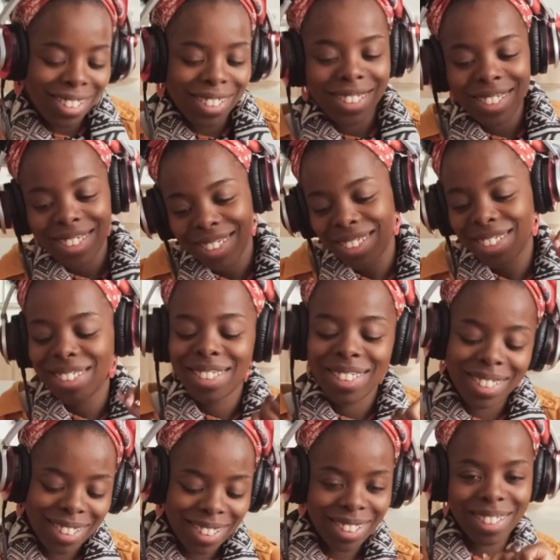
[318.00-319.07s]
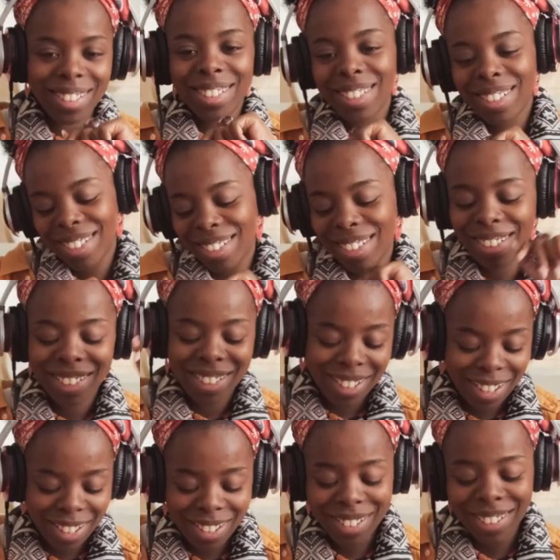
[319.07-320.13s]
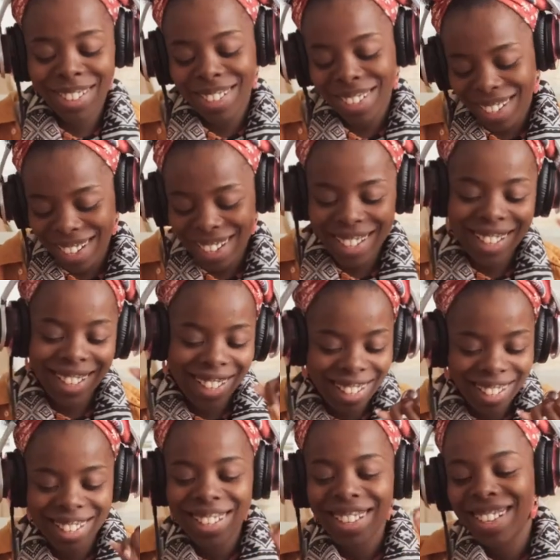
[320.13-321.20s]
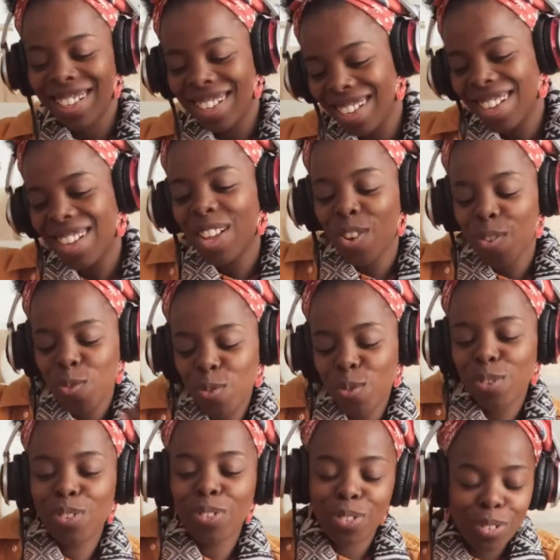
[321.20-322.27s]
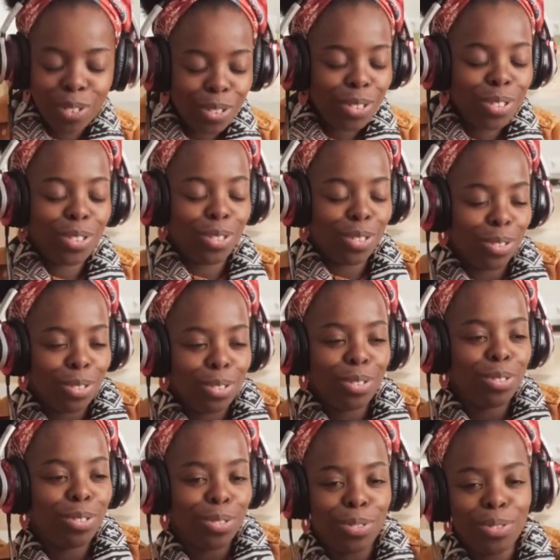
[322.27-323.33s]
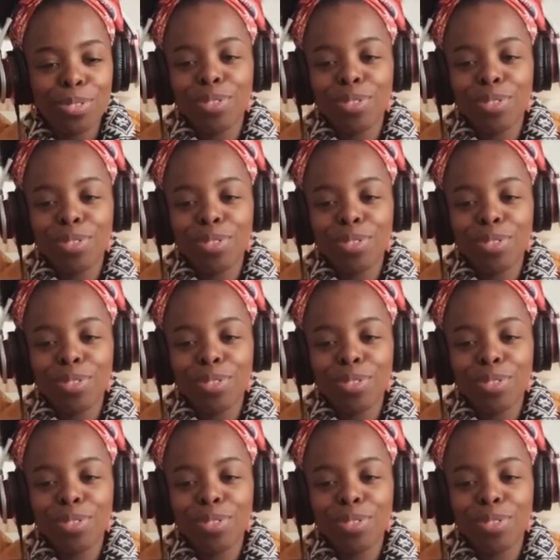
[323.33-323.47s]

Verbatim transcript: Cuéntenme en los comentarios qué hábitos buenos practican en las mañanas. Los leo.